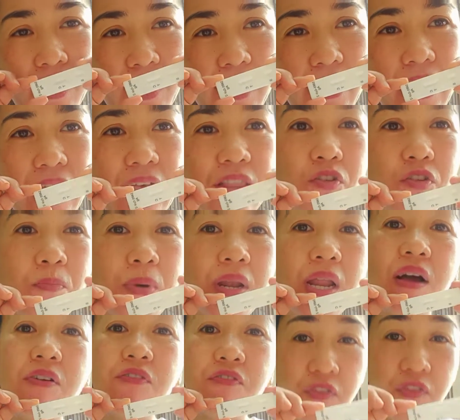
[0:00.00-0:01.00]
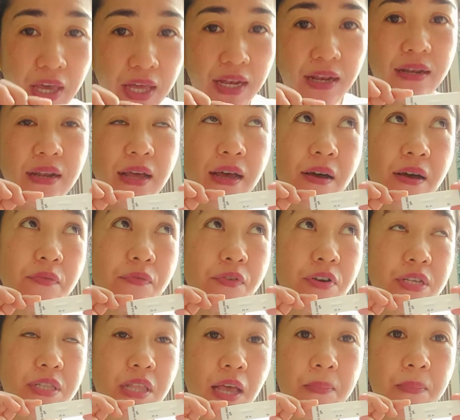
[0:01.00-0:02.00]
Kaya ito palang feel na
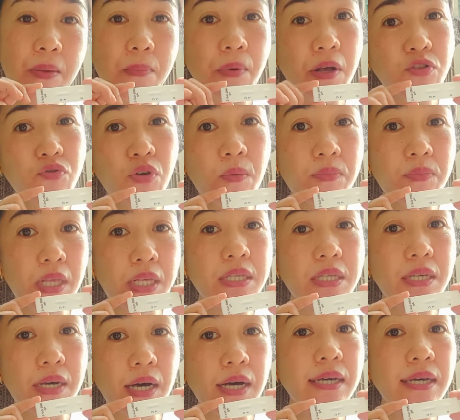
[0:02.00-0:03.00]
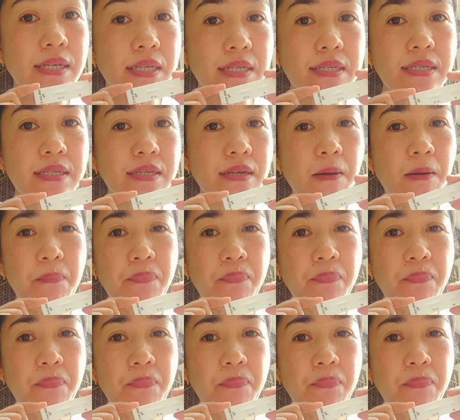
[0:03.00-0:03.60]
first time na mag-swab test guys.